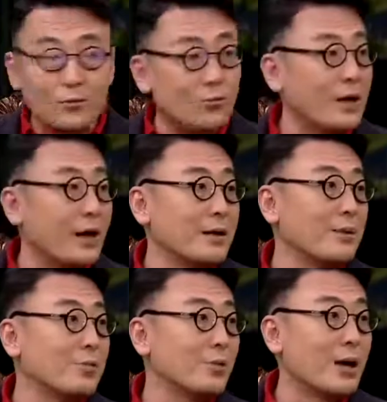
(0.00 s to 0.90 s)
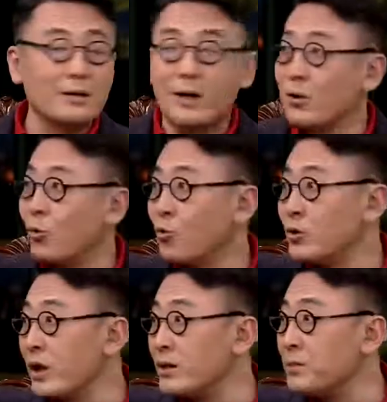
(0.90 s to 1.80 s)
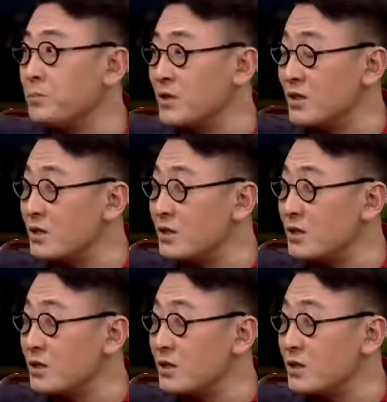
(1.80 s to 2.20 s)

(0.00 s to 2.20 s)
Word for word: 武汉也不远，他湖南人，脾